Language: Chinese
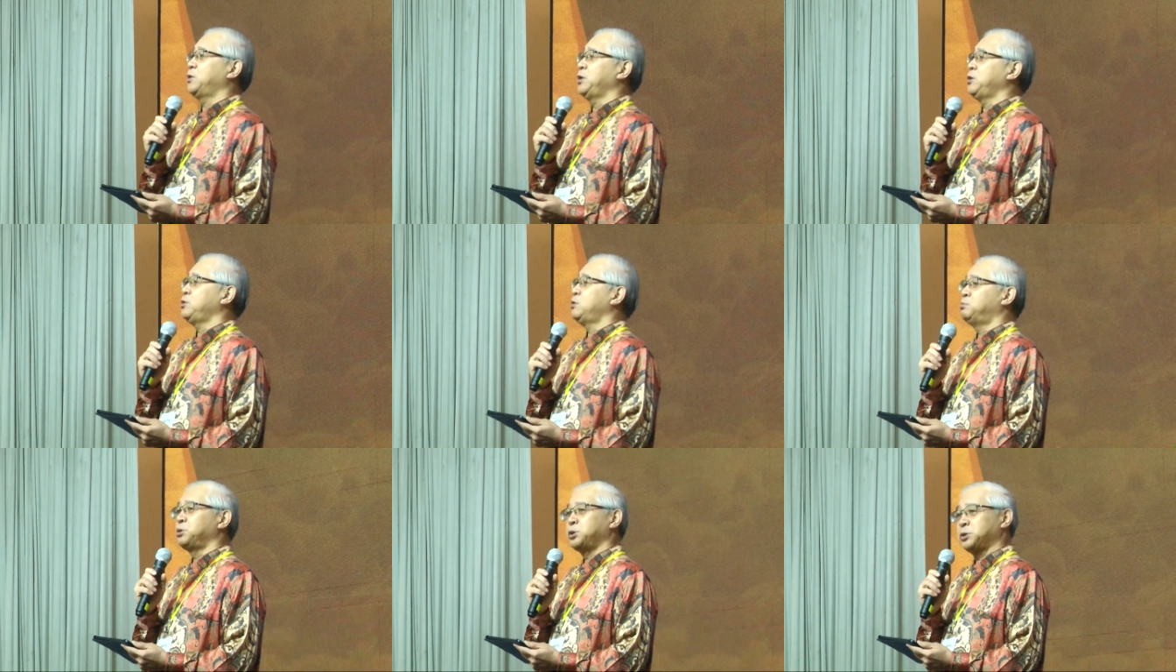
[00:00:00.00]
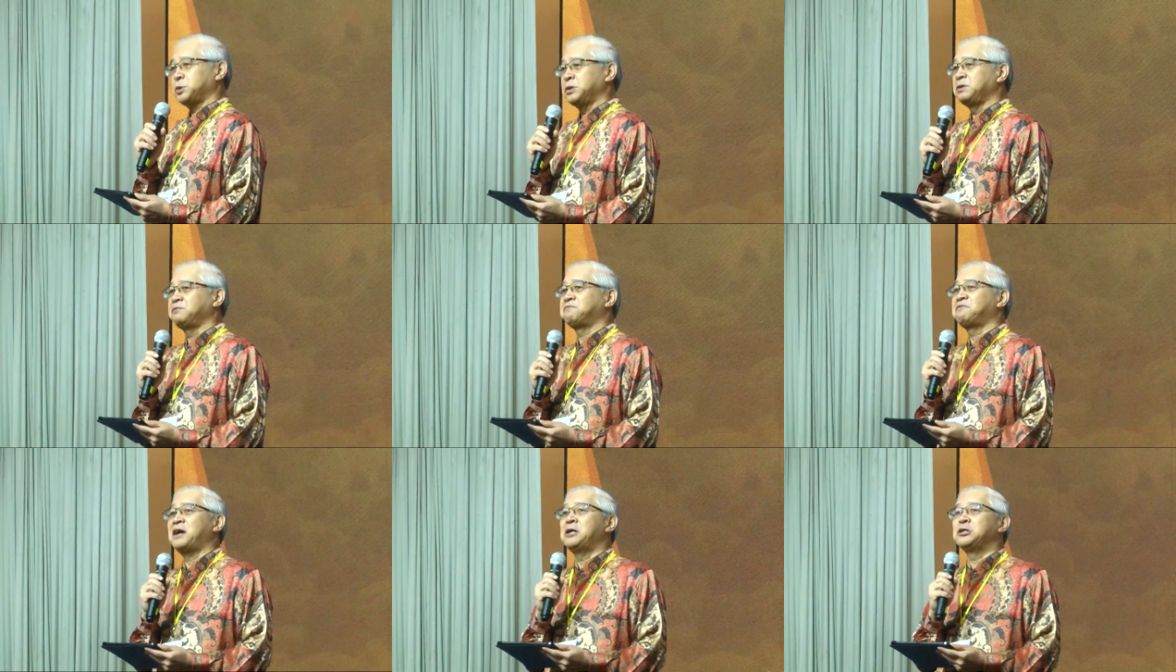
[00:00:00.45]
用不同的
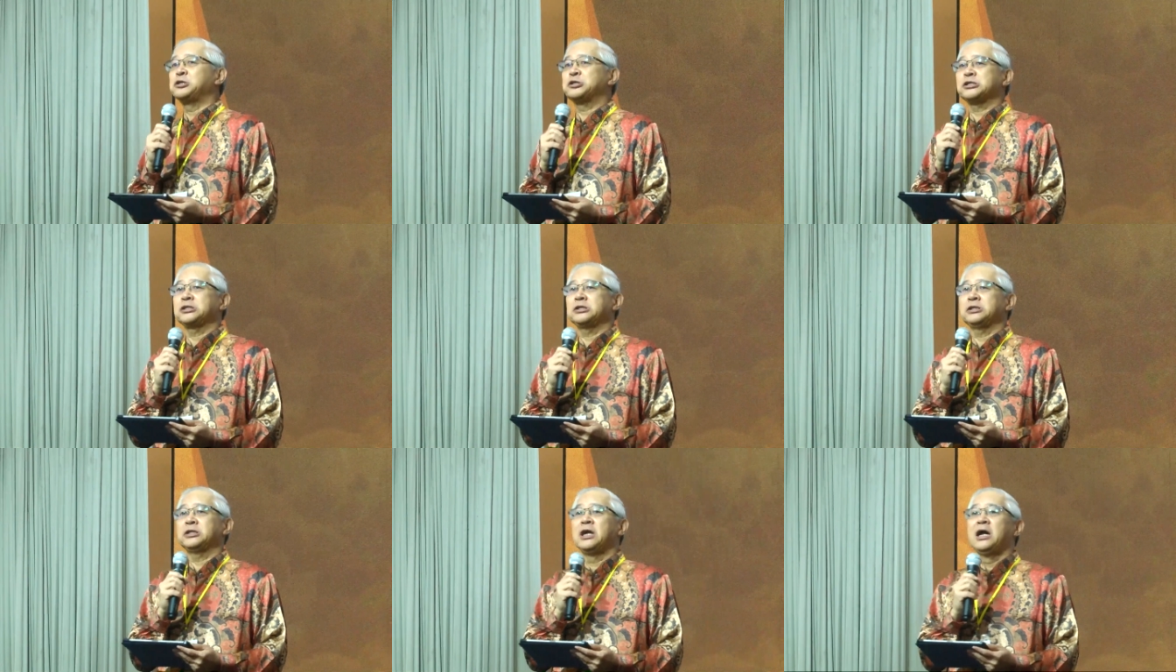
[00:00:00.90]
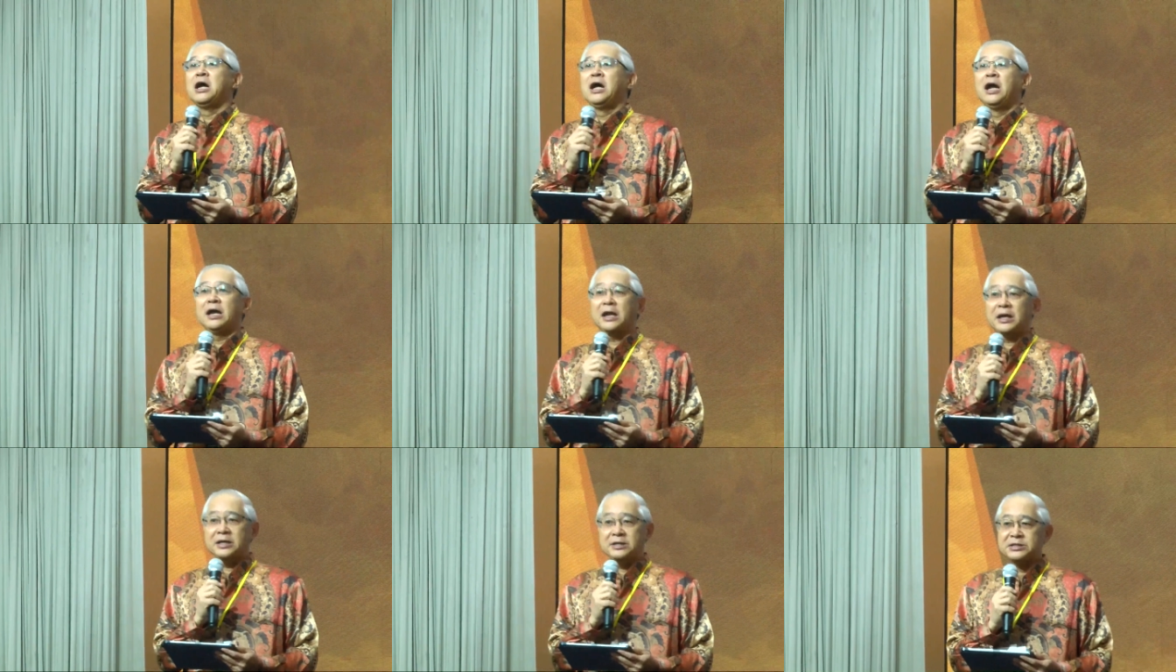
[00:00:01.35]
方式。
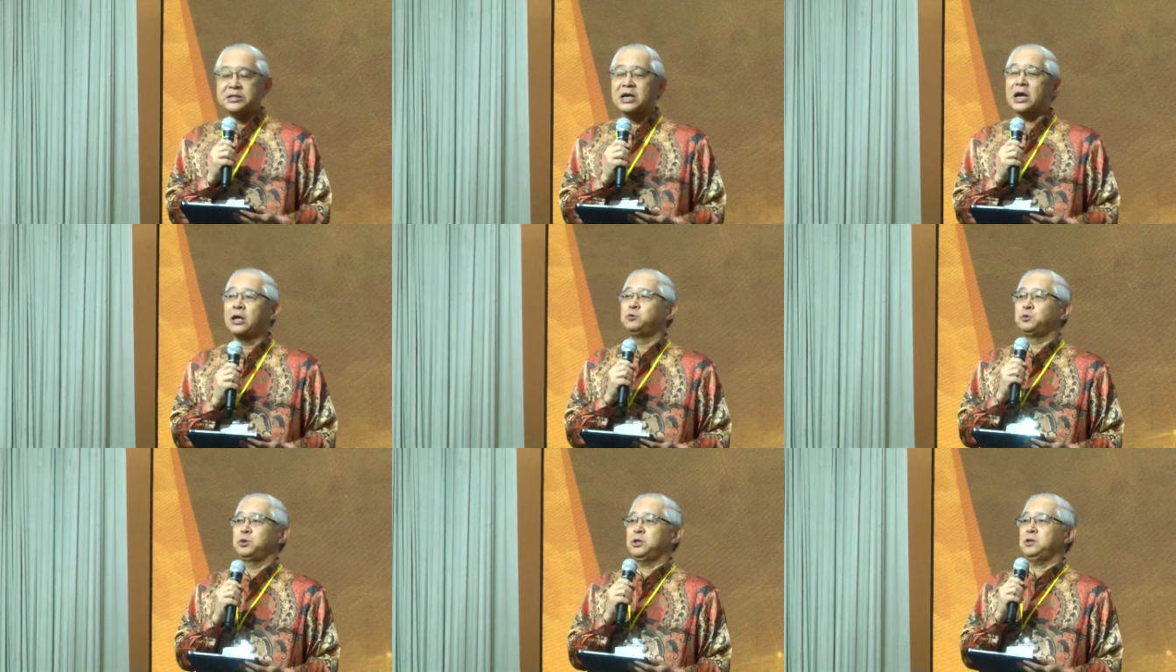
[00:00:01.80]
来参与，